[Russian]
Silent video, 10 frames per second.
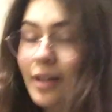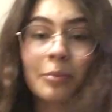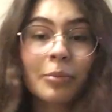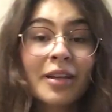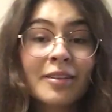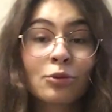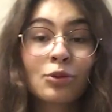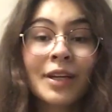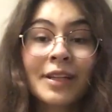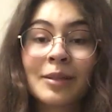Мясо тут
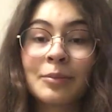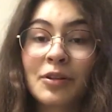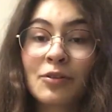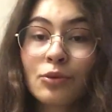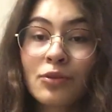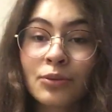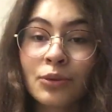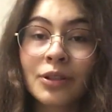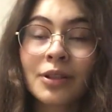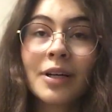редко присутствует,